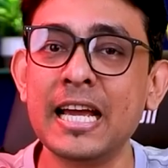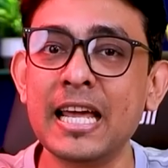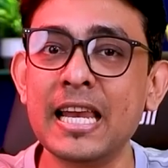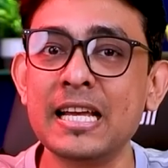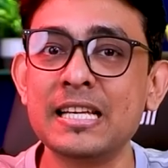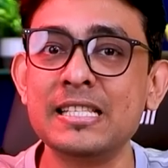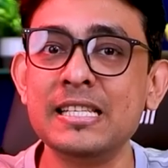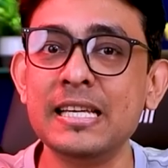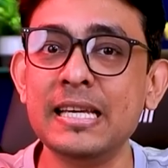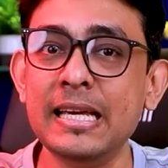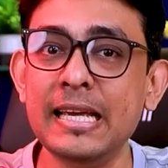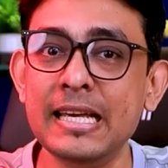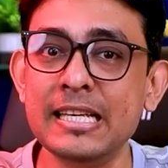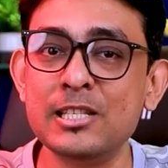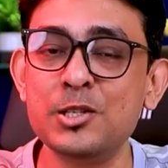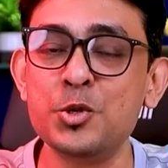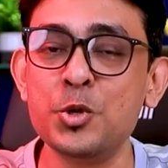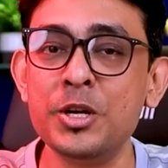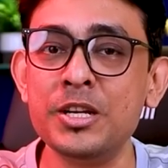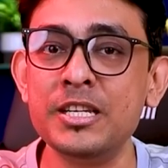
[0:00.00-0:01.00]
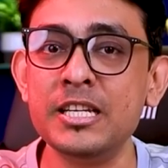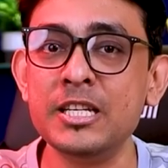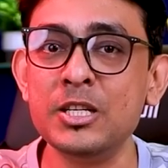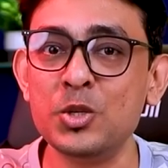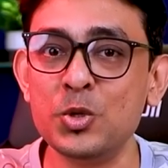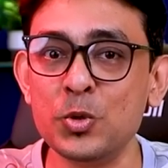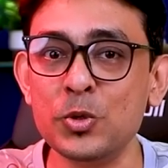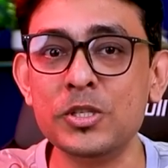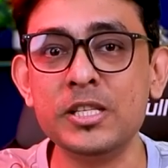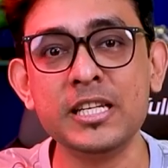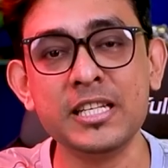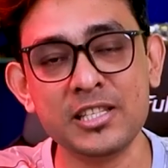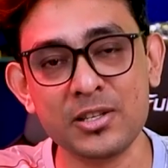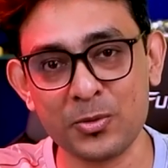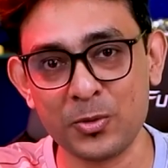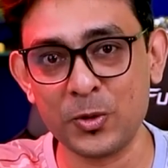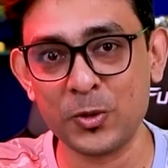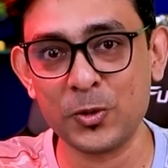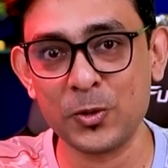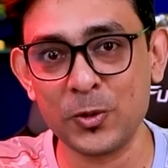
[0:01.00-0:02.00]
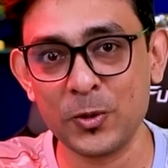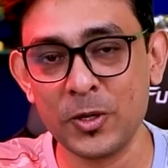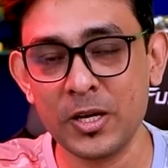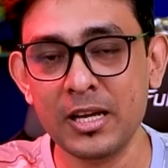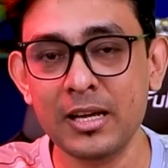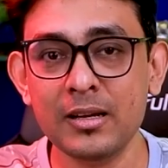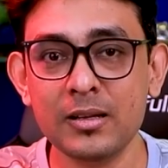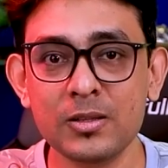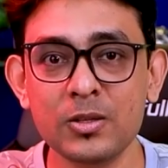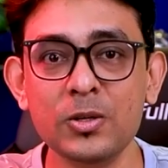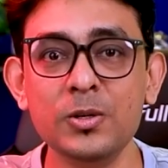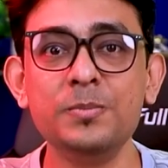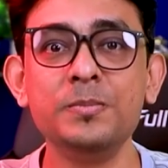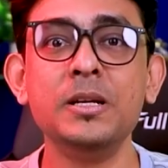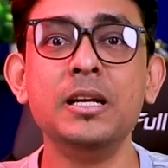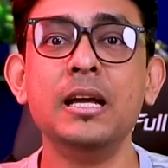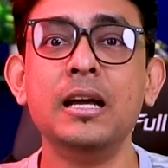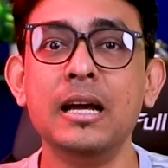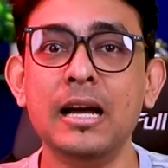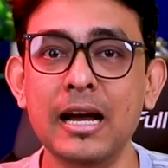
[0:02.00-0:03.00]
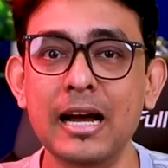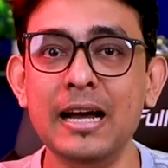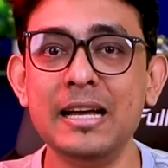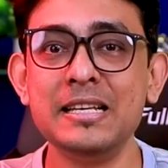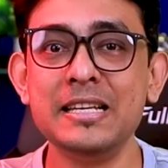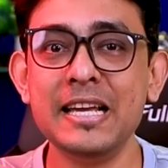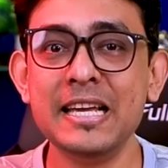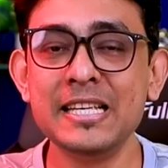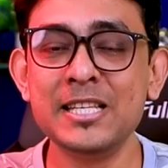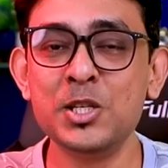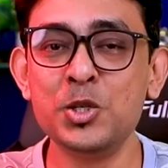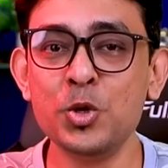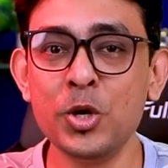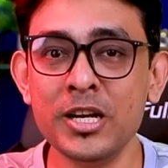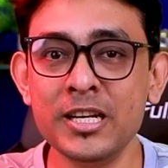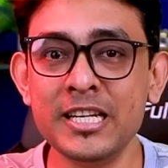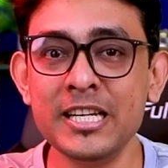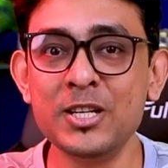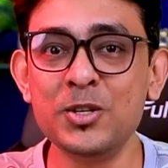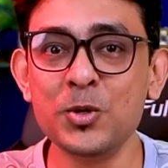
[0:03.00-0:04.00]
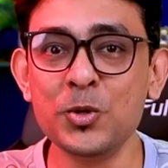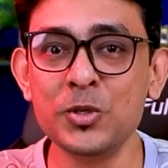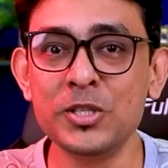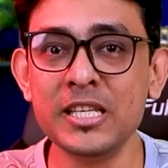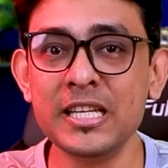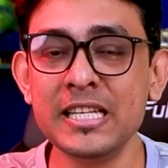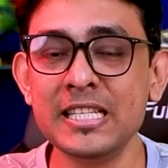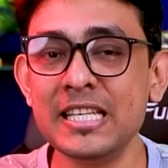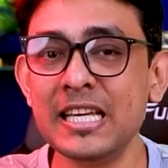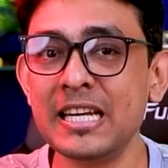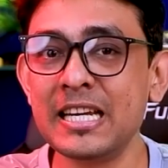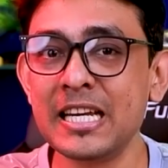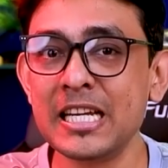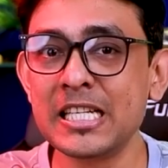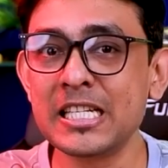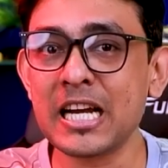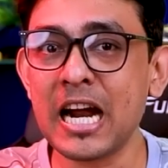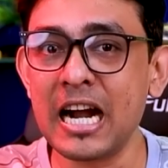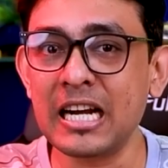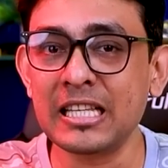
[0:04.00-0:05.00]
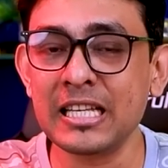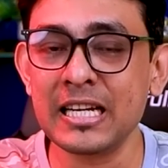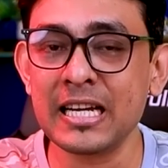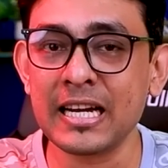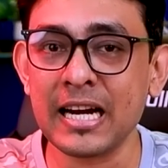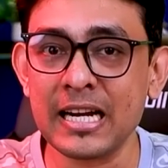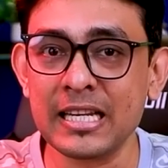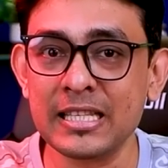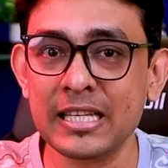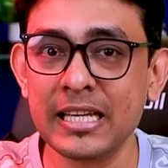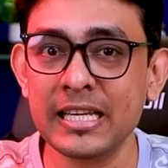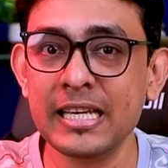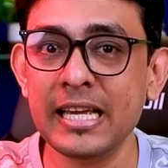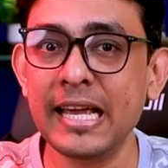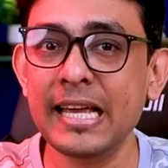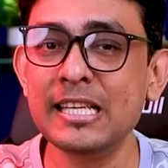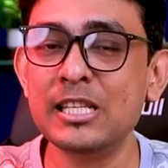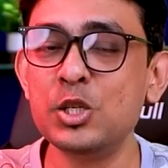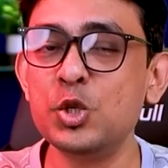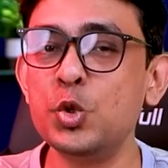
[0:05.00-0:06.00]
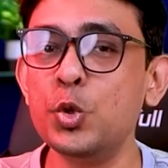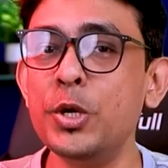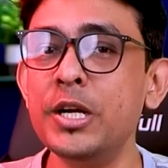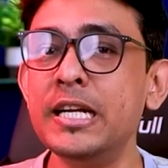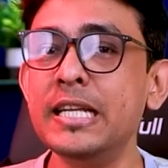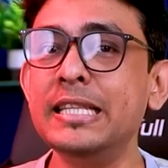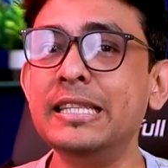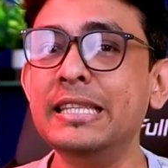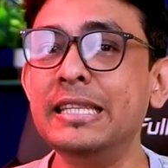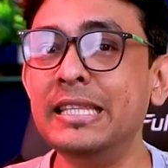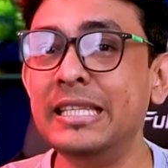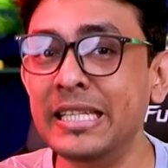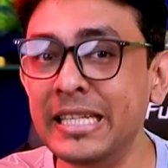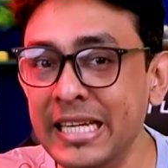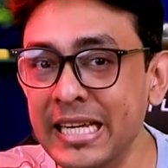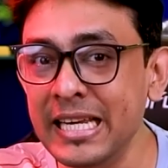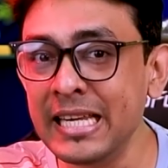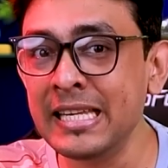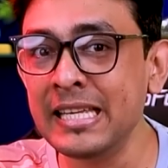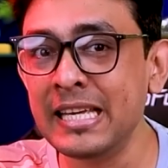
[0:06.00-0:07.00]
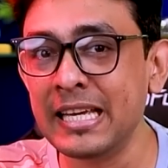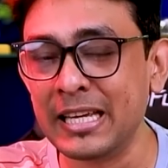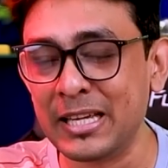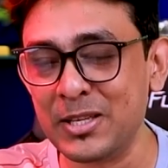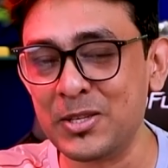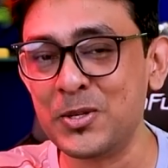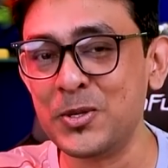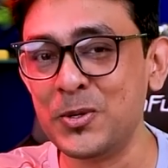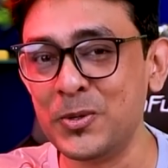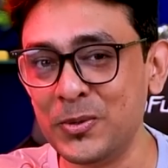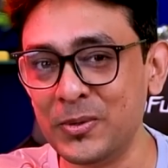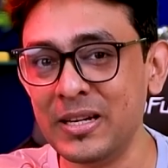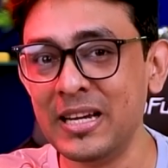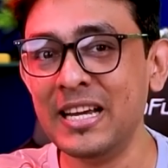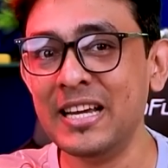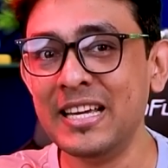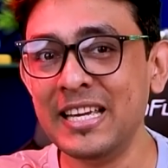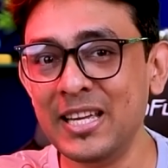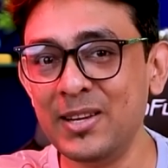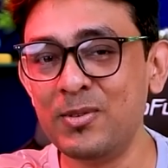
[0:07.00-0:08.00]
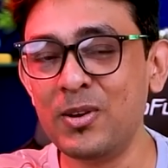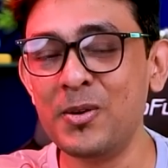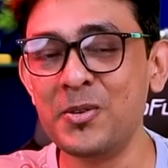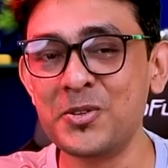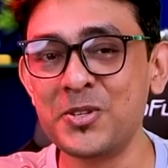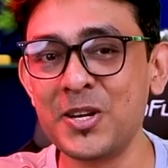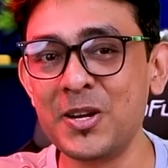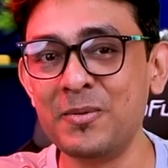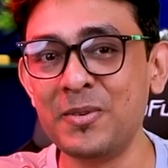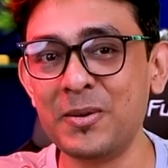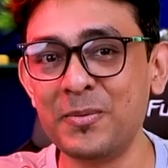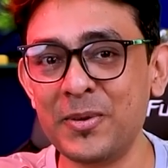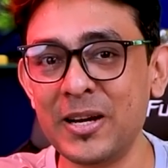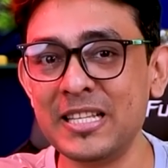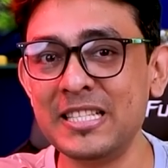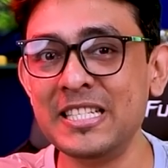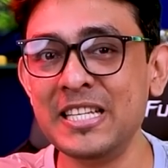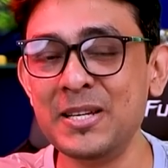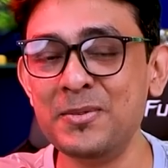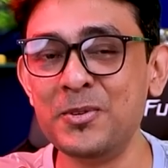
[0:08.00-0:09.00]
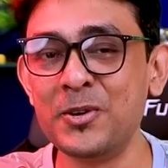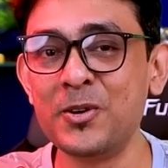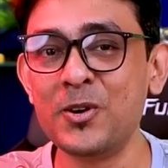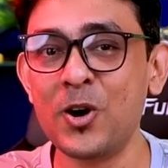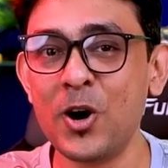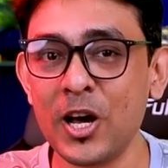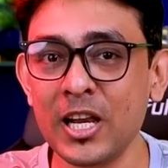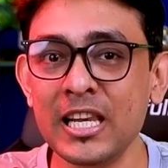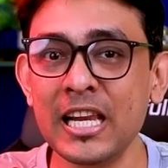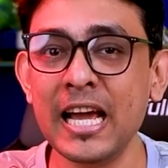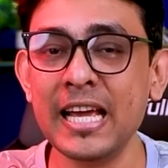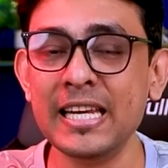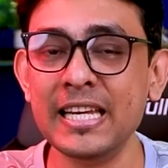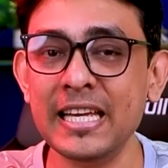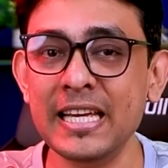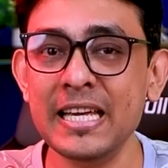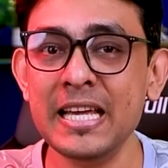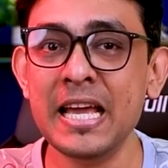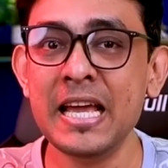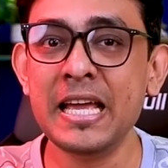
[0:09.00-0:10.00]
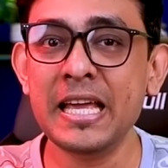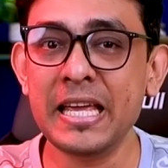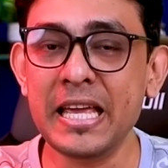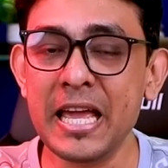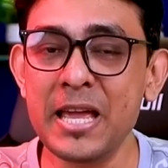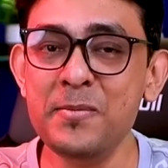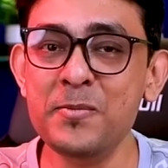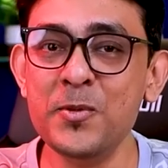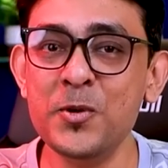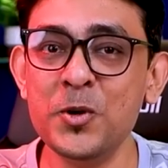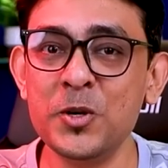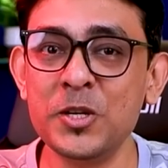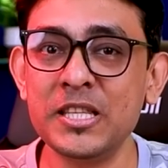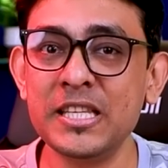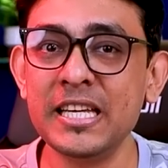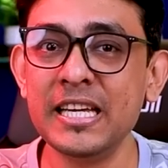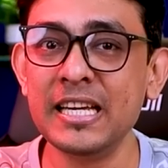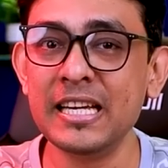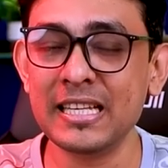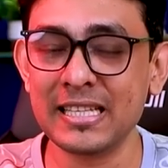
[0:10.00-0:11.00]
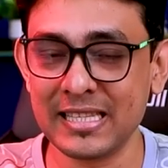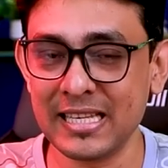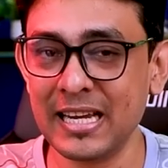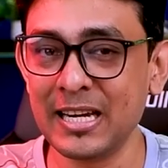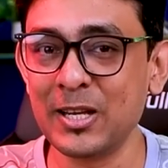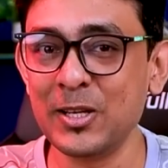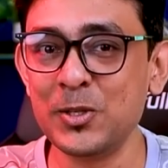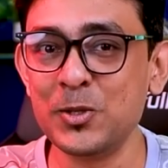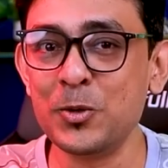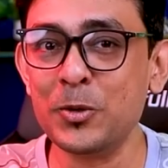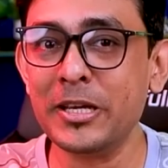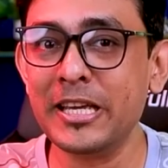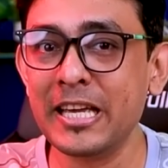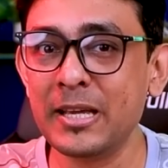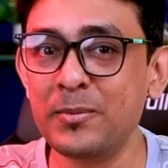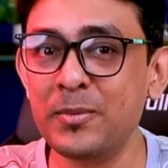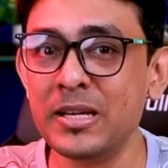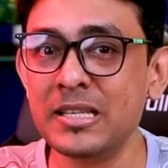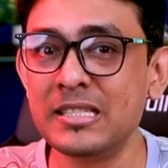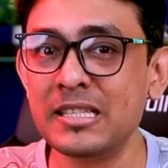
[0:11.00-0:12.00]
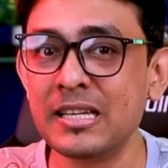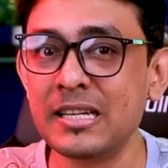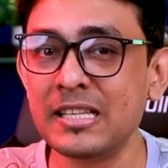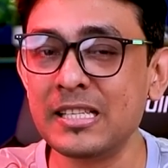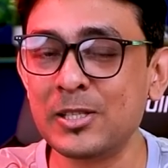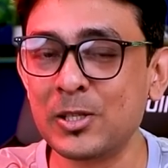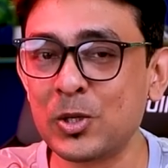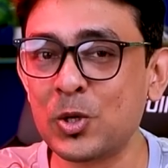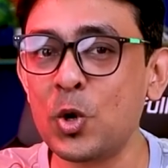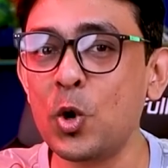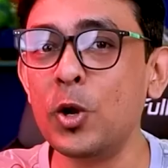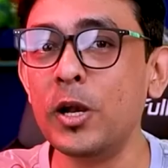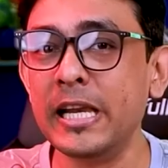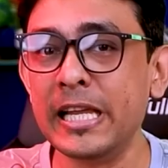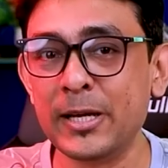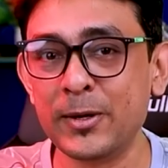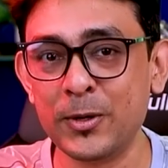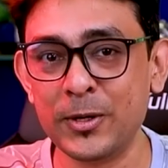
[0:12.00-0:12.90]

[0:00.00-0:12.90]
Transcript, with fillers: গ্যালাক্সি এস টোয়েন্টি টু সিরিজের ফোনগুলো তো এস টোয়েন্টি টু সিরিজের রেস কাটতে না কাটতেই এস টোয়েন্টি থ্রি নিয়ে কিছু ইনফরমেশন আমরা পাচ্ছি এবং অনলাইনে এই মুহূর্তে তার কিছু গিগ বেঞ্চের স্কোর লিক